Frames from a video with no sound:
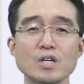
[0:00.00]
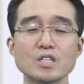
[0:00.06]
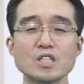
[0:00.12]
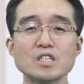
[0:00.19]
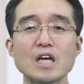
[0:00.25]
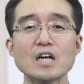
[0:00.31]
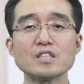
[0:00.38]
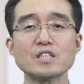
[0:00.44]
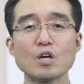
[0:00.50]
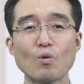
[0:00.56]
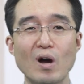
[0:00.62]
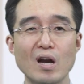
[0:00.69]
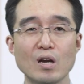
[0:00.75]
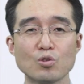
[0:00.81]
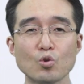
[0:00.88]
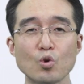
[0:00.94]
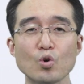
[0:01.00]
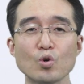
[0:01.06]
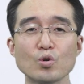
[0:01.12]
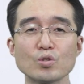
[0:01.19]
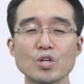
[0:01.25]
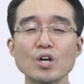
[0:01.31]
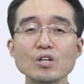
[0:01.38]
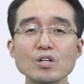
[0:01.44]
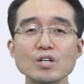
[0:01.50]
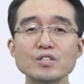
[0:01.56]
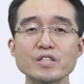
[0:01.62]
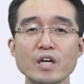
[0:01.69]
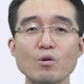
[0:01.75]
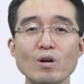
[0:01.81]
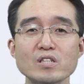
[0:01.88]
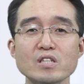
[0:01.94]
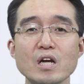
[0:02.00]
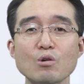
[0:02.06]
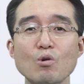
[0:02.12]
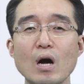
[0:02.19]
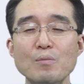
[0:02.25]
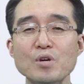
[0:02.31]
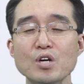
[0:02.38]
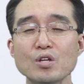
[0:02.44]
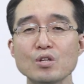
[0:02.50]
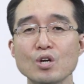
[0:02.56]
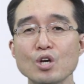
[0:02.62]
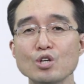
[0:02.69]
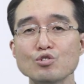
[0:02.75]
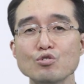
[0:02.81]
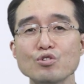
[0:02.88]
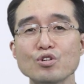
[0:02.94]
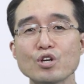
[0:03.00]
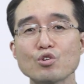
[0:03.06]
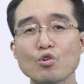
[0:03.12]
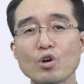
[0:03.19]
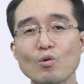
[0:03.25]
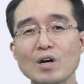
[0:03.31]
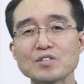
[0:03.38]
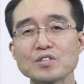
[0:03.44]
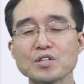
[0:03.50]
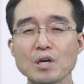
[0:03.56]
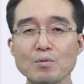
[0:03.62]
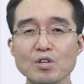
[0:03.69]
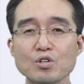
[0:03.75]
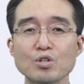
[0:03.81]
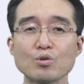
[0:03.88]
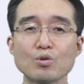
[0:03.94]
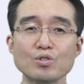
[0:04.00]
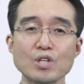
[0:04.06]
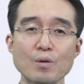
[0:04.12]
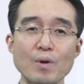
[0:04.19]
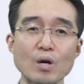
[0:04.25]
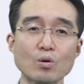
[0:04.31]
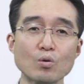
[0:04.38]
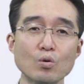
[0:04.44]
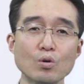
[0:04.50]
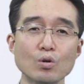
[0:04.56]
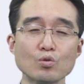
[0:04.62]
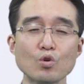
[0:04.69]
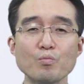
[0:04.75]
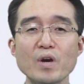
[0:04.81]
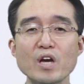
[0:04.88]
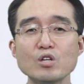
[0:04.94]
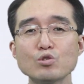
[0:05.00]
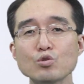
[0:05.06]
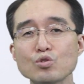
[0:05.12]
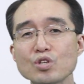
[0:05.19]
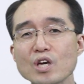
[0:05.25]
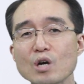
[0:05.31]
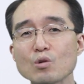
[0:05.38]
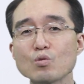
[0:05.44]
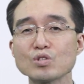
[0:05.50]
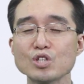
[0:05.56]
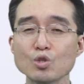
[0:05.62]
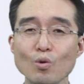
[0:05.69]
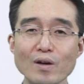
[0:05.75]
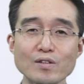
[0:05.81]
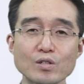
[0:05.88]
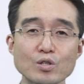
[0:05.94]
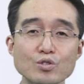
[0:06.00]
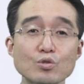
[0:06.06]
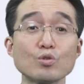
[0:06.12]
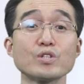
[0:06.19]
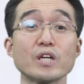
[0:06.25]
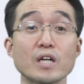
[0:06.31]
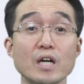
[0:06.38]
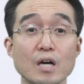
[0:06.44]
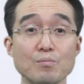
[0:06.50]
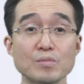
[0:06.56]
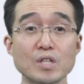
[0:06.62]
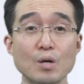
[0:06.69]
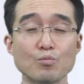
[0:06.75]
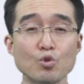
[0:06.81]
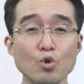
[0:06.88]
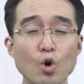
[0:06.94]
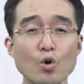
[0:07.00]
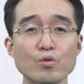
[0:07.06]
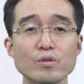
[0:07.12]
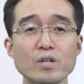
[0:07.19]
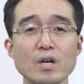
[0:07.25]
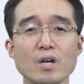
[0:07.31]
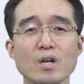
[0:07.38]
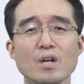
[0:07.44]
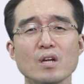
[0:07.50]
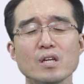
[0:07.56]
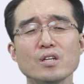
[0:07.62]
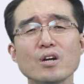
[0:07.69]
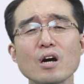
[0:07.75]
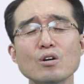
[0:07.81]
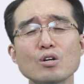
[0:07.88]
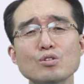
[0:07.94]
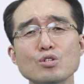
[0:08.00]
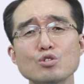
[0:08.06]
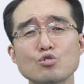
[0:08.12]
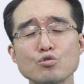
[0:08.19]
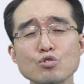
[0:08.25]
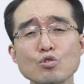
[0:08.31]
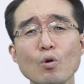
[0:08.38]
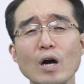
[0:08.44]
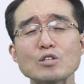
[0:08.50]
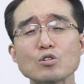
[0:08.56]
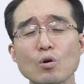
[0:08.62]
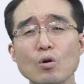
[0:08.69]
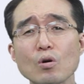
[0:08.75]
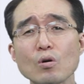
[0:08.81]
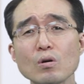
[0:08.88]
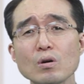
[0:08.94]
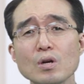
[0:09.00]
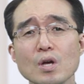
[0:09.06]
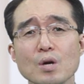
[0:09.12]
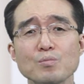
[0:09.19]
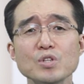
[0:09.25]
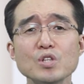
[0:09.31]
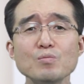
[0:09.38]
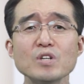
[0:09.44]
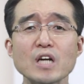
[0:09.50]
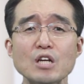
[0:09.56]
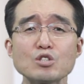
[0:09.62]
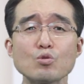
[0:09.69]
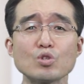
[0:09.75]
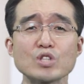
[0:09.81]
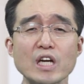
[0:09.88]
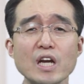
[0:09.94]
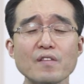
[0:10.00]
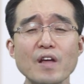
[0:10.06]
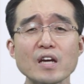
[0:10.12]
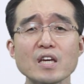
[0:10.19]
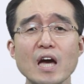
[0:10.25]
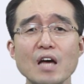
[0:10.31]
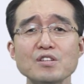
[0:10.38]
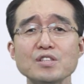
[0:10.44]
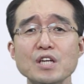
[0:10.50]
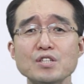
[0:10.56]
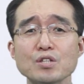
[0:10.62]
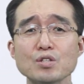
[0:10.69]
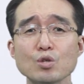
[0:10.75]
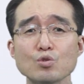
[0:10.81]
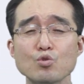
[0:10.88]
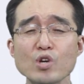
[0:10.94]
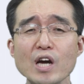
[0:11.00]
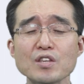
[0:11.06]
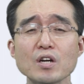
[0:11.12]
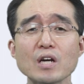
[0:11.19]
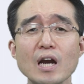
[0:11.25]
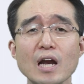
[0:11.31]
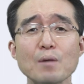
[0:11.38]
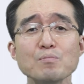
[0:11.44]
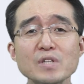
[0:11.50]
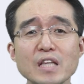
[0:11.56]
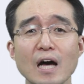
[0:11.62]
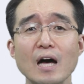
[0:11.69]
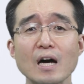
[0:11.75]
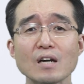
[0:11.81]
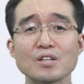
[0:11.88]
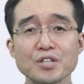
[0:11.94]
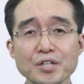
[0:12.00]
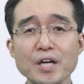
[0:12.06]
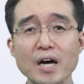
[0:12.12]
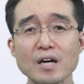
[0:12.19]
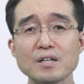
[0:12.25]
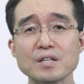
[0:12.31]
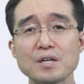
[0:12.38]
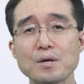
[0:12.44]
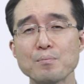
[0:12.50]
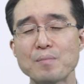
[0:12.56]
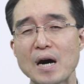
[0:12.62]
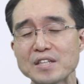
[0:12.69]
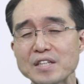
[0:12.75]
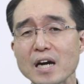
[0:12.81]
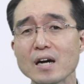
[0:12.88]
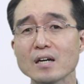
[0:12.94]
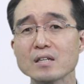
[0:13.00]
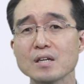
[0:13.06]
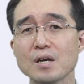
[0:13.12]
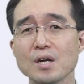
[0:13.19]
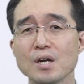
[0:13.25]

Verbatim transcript: 신앙생활 또 경건생활이라고 하면 주일에 교회 와서 예배드리고 은혜 받고 또 매일 큐티하고 기도하는 것으로 생각합니다. 물론 이러한 것들이 중요하죠. 믿음을 가지고 자라나게 하는 데 있어서 귀한 역할을 합니다. 그러나 만약